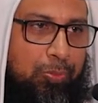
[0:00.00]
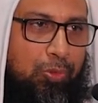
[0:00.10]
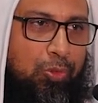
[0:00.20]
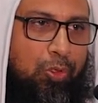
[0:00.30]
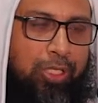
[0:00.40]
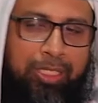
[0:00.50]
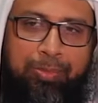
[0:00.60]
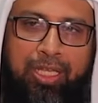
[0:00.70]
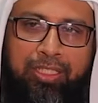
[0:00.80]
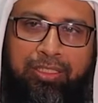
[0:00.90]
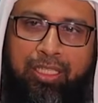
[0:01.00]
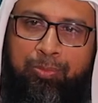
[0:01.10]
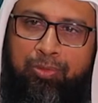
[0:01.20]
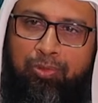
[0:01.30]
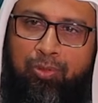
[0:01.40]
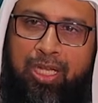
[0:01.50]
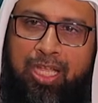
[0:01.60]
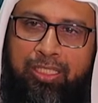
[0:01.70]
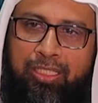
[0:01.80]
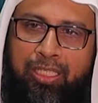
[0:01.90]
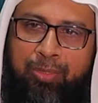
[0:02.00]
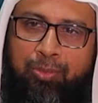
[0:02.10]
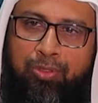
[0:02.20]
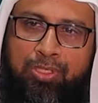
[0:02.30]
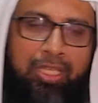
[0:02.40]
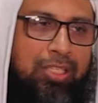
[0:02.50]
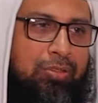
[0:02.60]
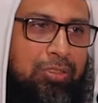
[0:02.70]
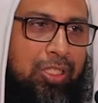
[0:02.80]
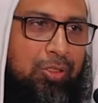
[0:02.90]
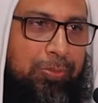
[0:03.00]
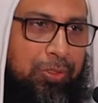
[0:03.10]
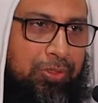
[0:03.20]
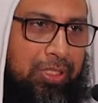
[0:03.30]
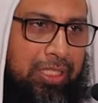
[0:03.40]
পূর্ণ ইমান এবং কোরআন এবং সহি সন্ন্যার উপর